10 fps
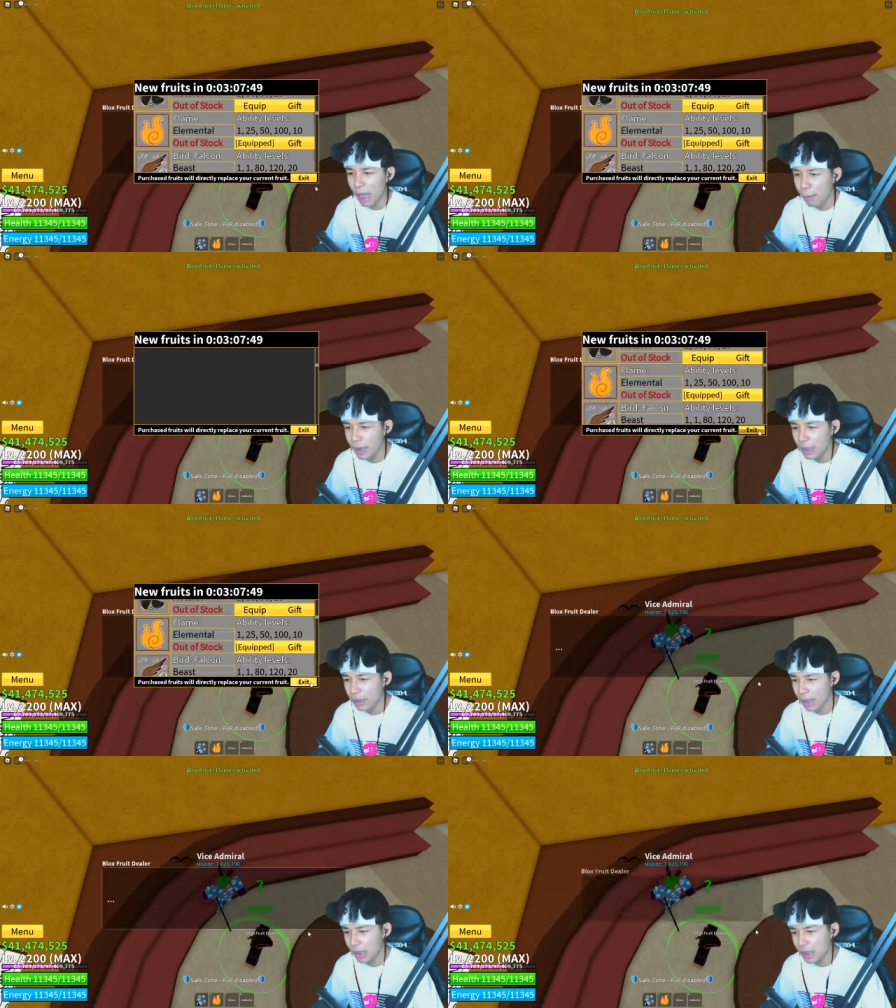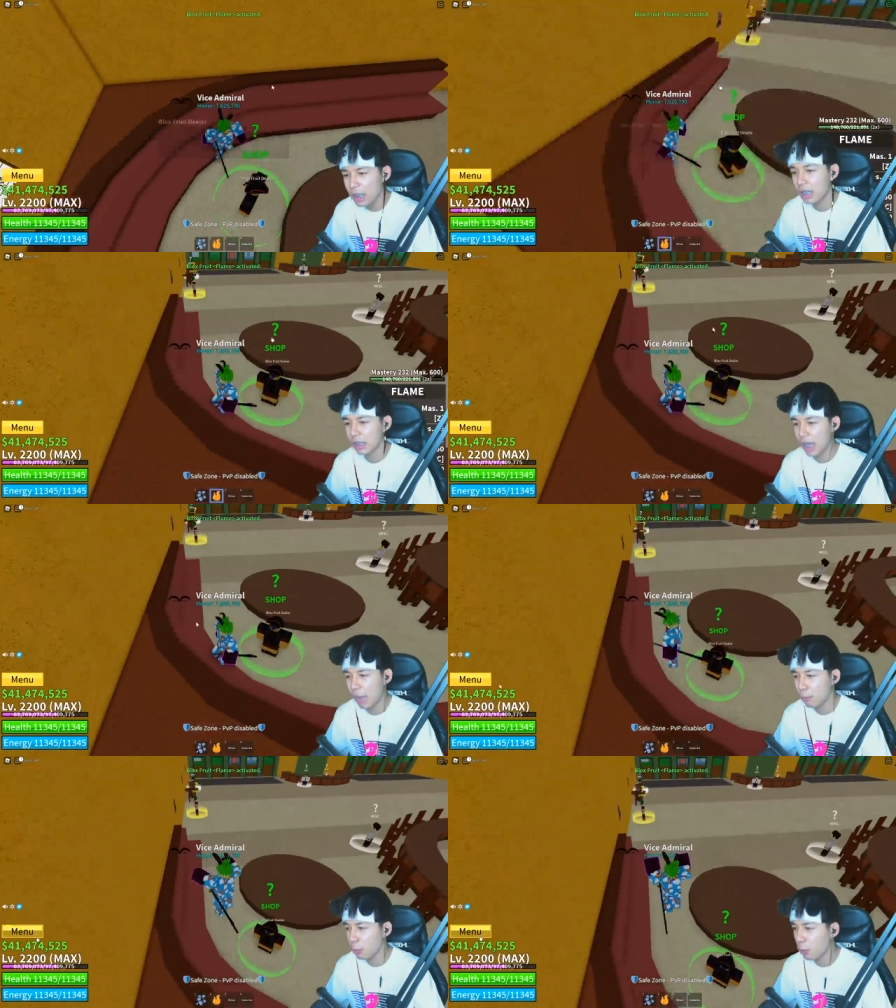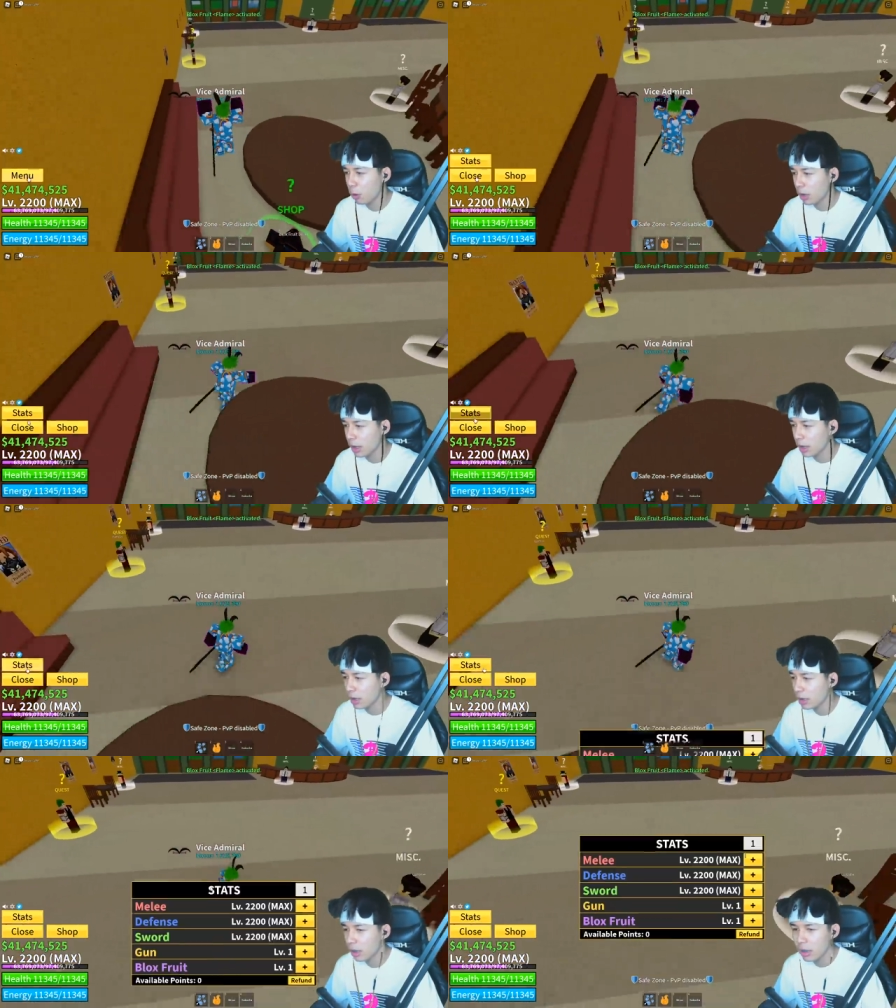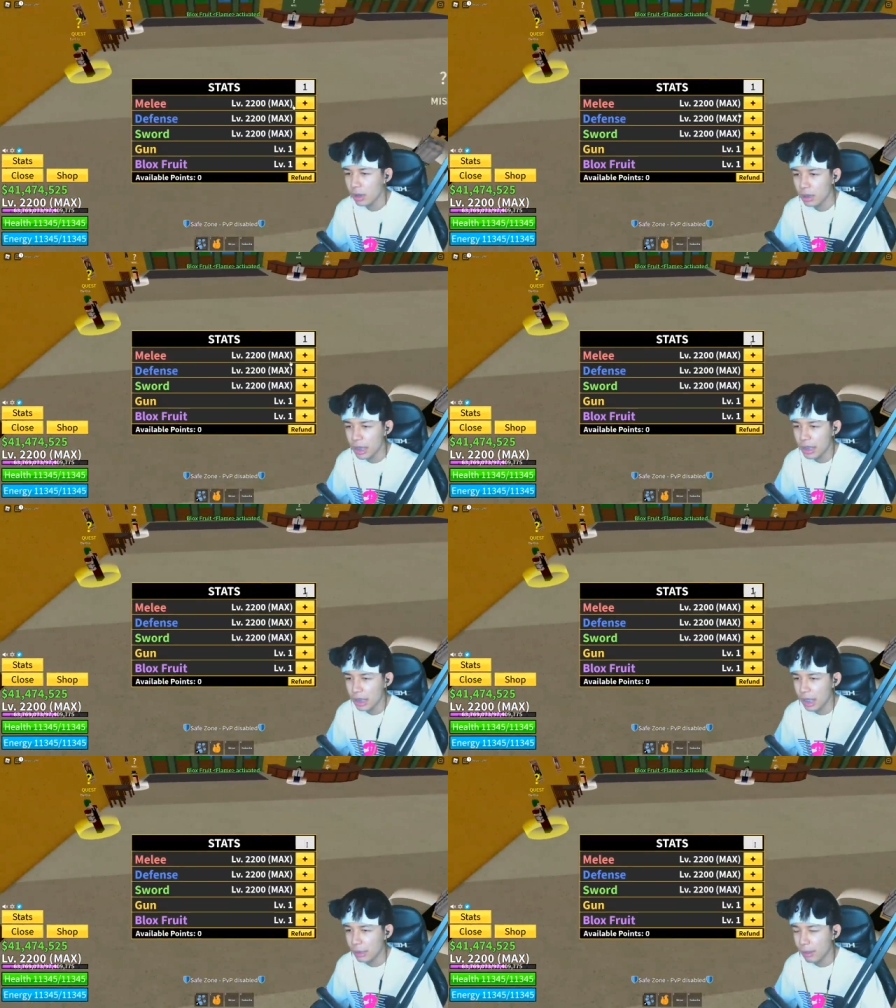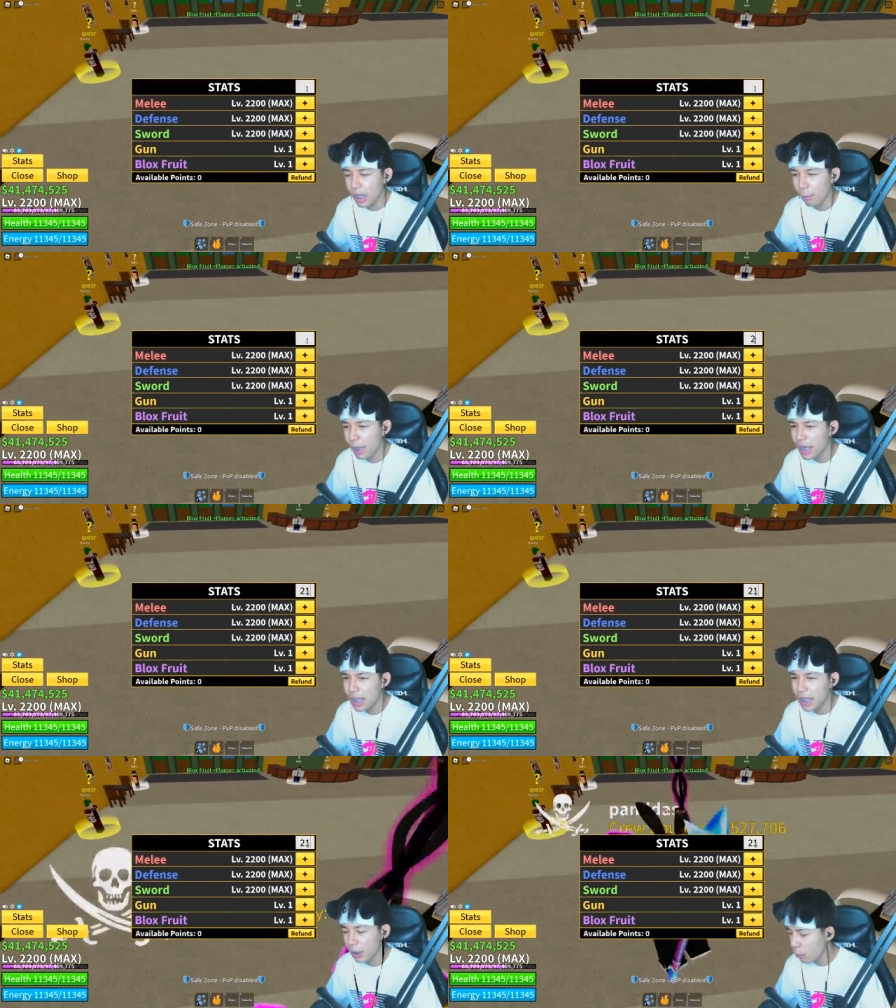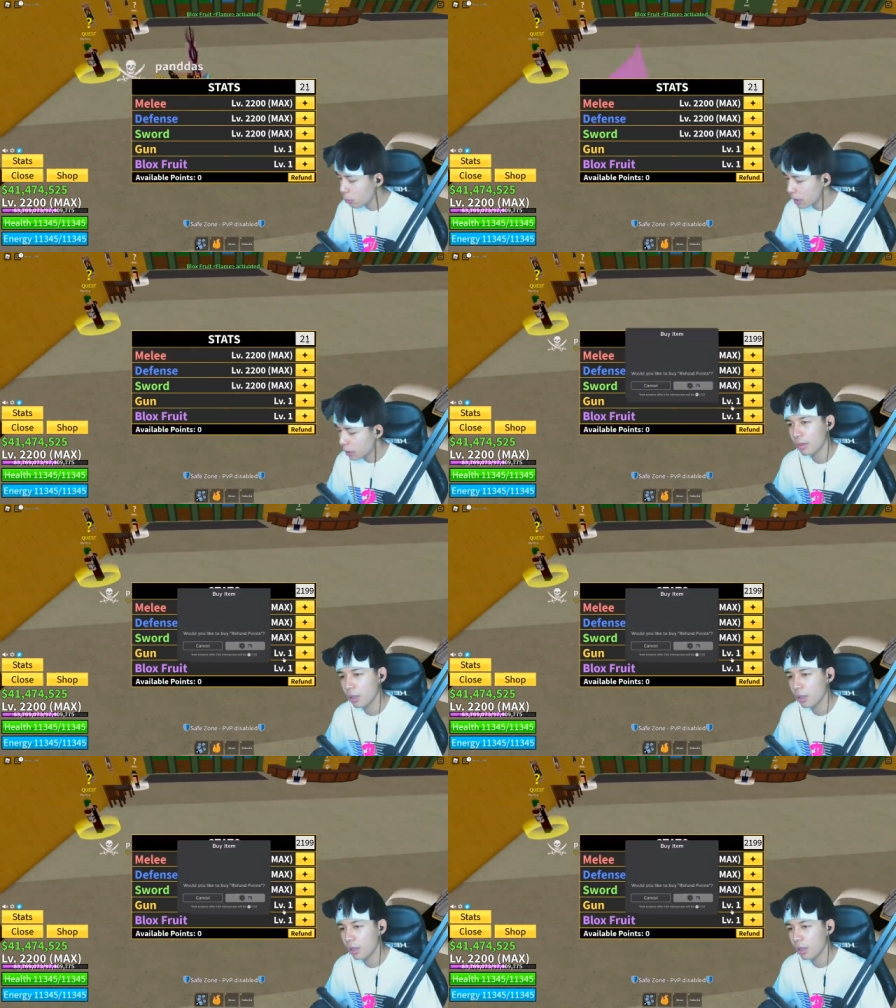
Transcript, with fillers: ยมาเล่นกันเยอะๆนะครับทุกคนรีสแตทยังไงยังไม่รีเลยโอ้ซัน